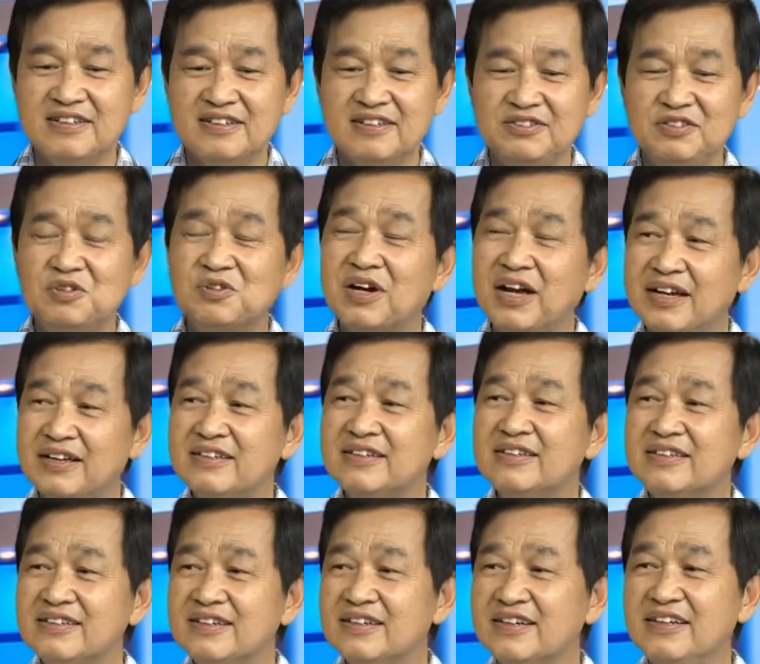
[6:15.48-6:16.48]
du khách đó
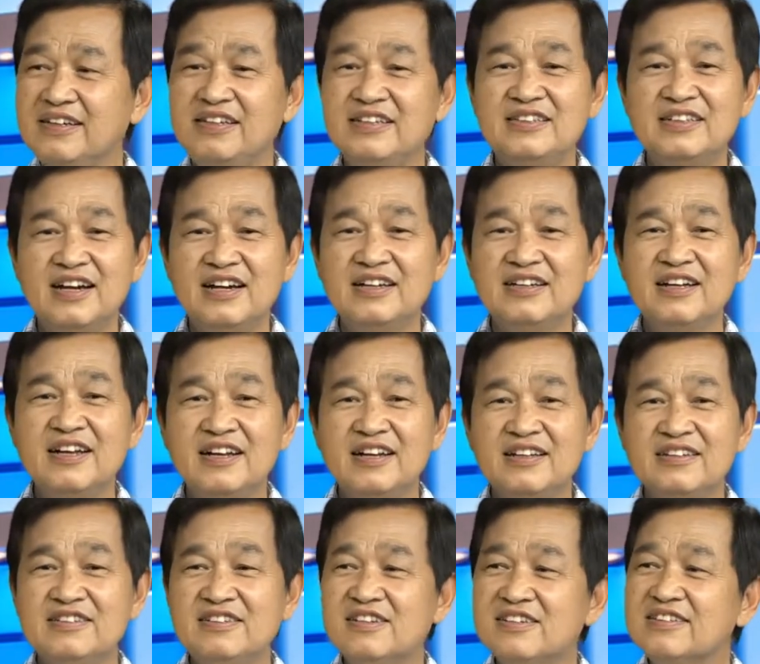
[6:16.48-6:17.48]
khi đi chơi
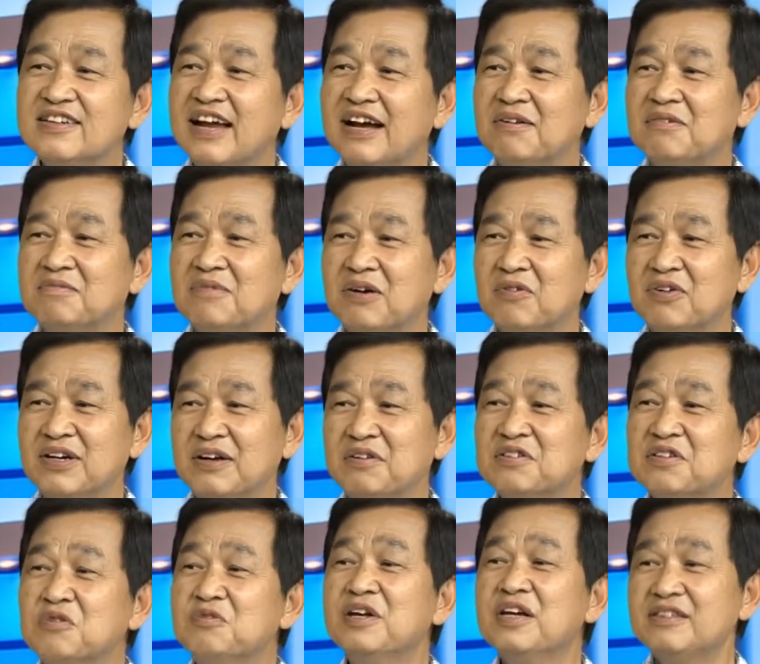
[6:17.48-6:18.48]
nước nào mặc quần áo
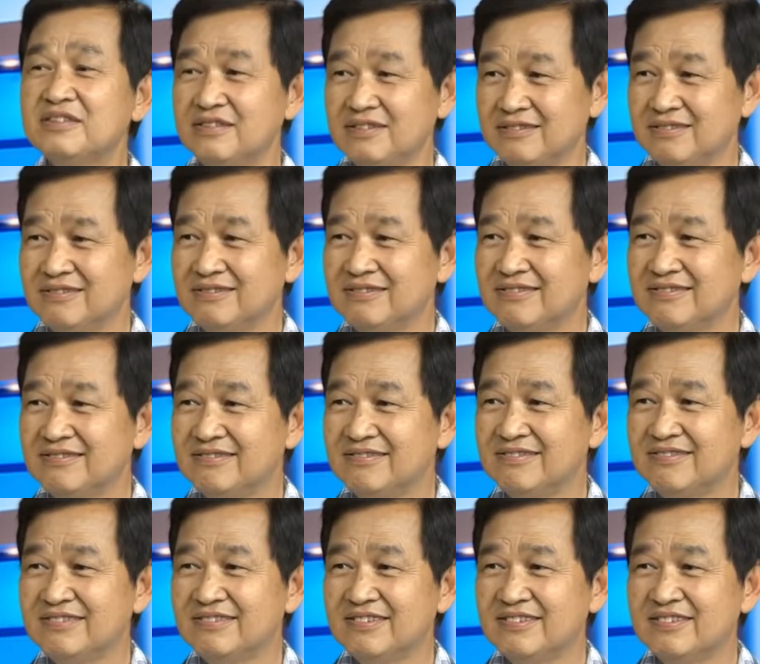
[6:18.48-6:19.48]
xấu nhất.
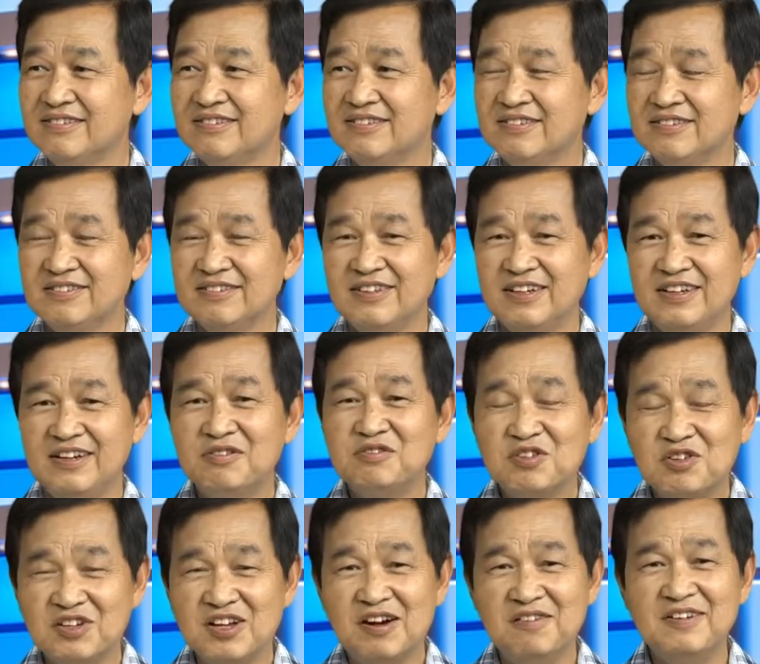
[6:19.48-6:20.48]
Thì nước
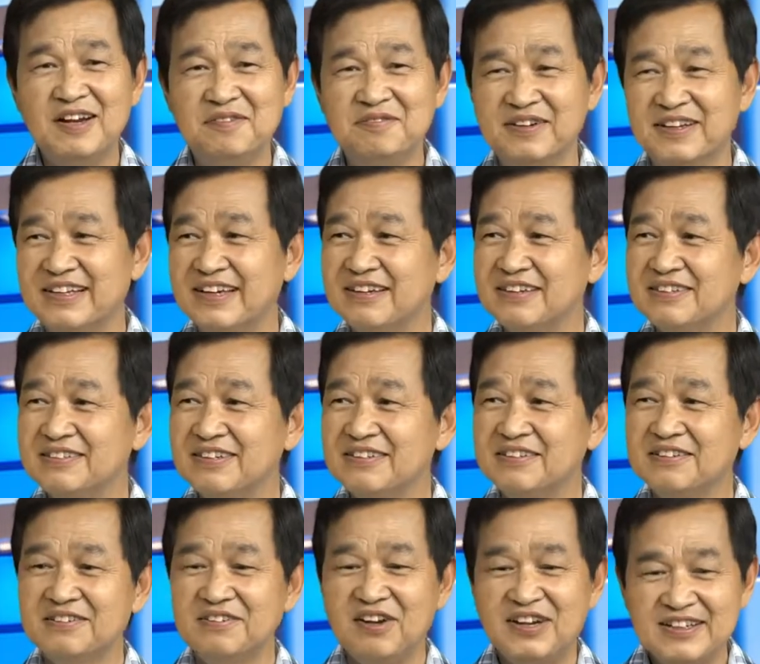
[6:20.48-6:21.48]
tôi nhớ là người ta
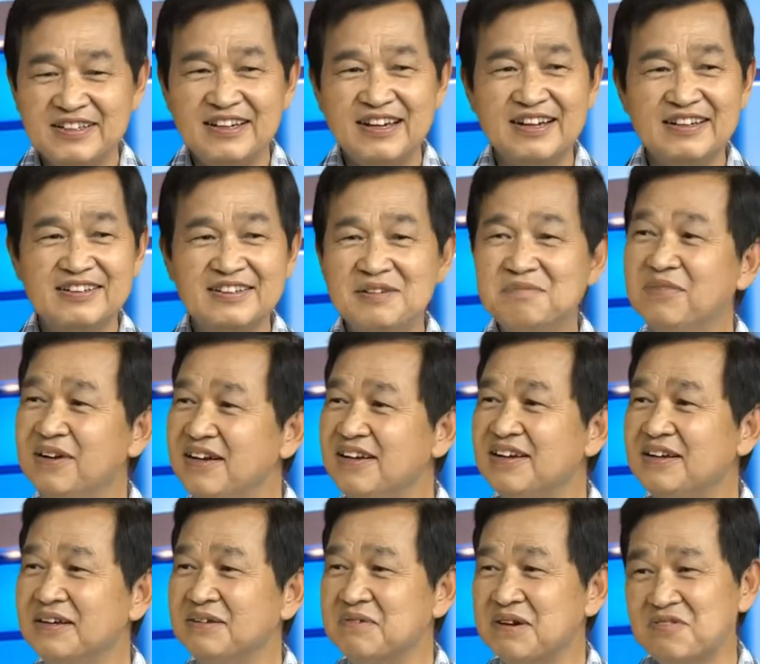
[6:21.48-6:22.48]
rate là nước Mỹ
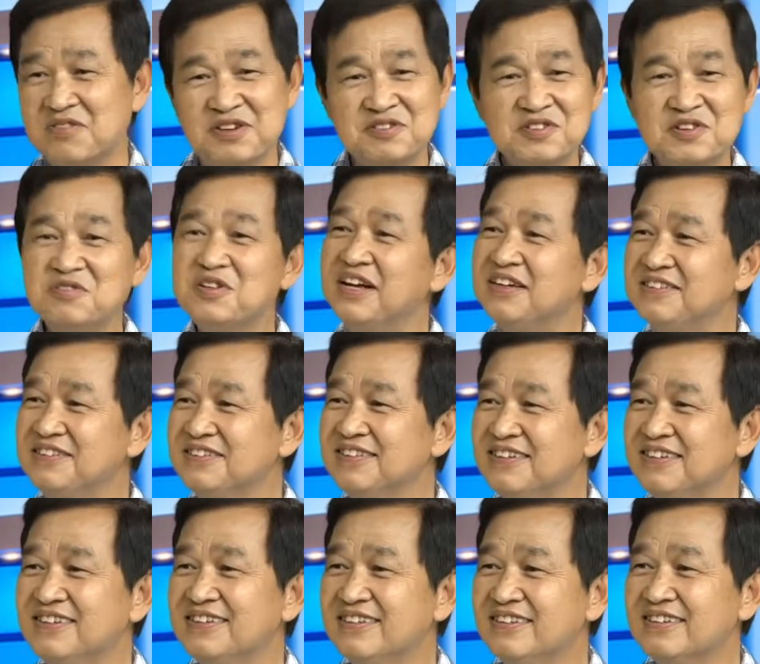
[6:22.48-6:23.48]
là ăn mặc quần áo xấu nhất.
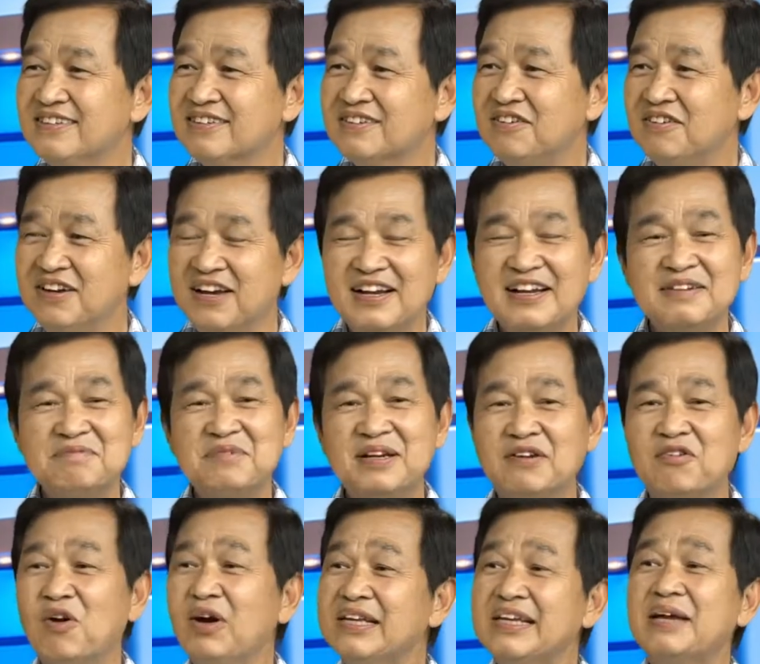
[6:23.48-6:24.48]
Có nghĩa là
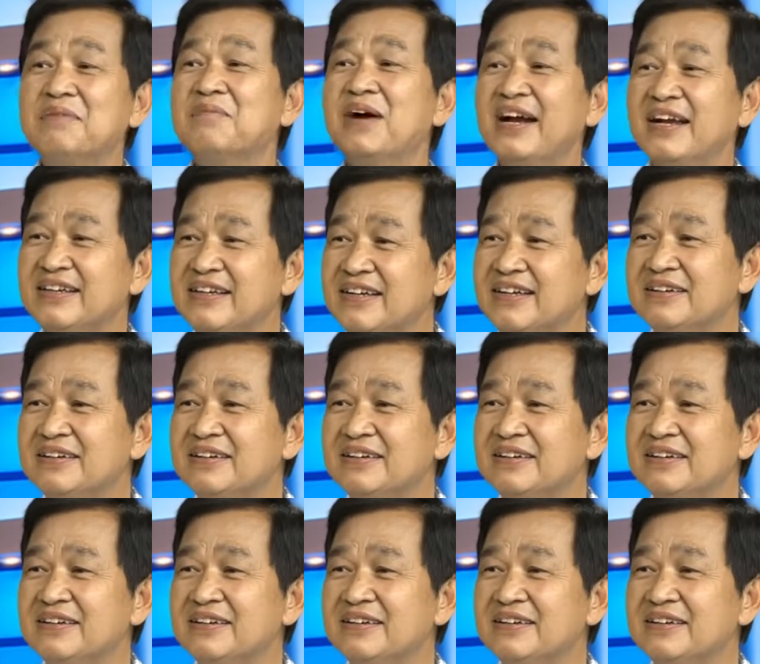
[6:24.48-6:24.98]
mình quá thoải mái đi,